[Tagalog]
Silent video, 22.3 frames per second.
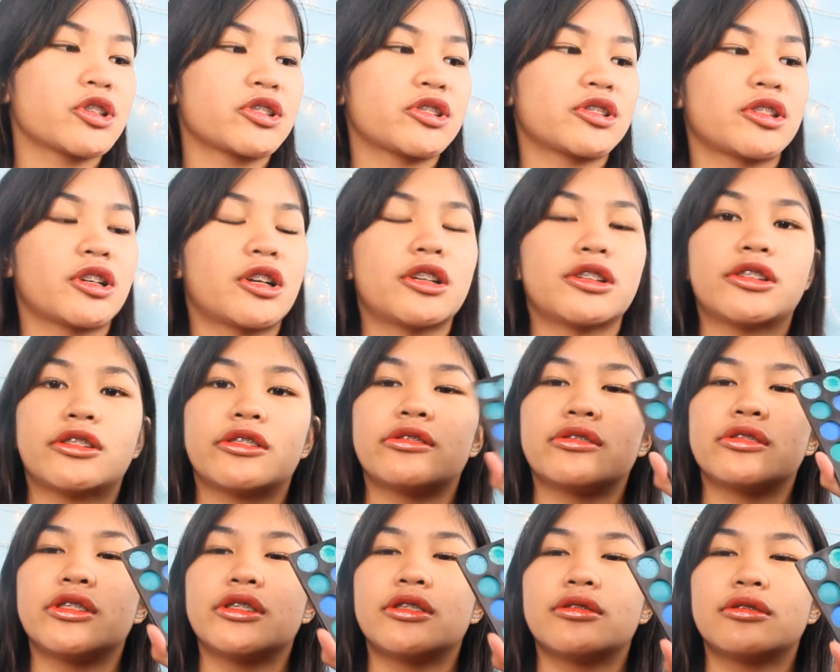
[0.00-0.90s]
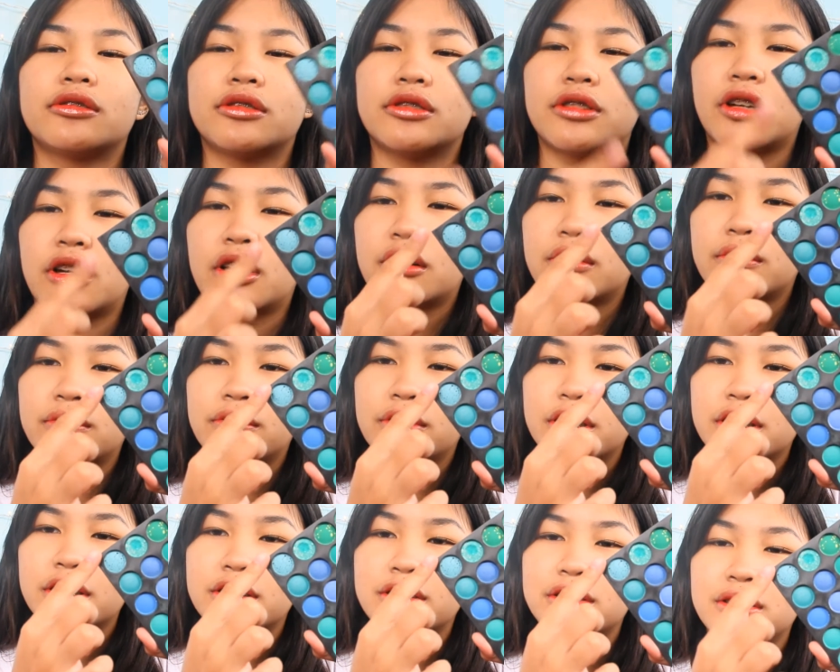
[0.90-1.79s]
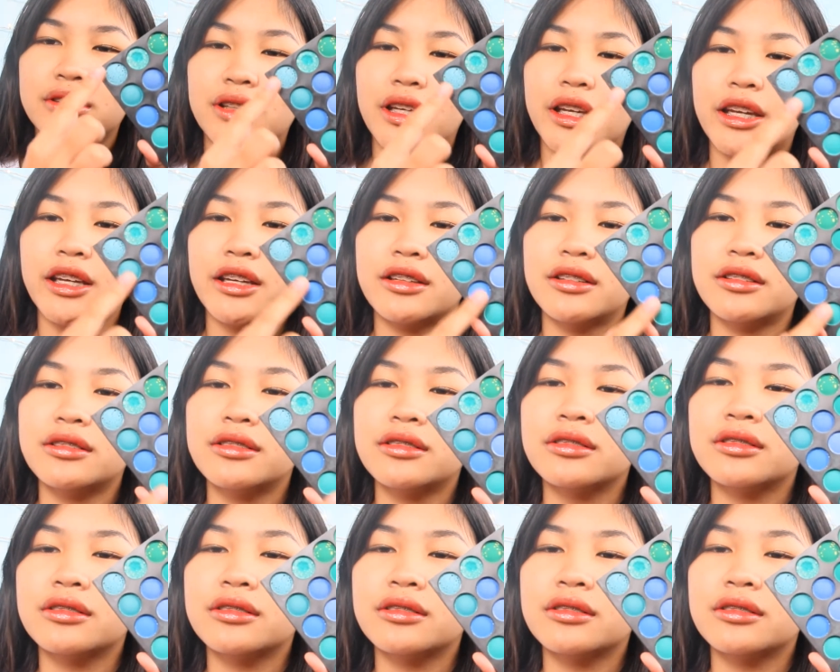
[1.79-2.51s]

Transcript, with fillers: Pag-start ako dito sa first lane.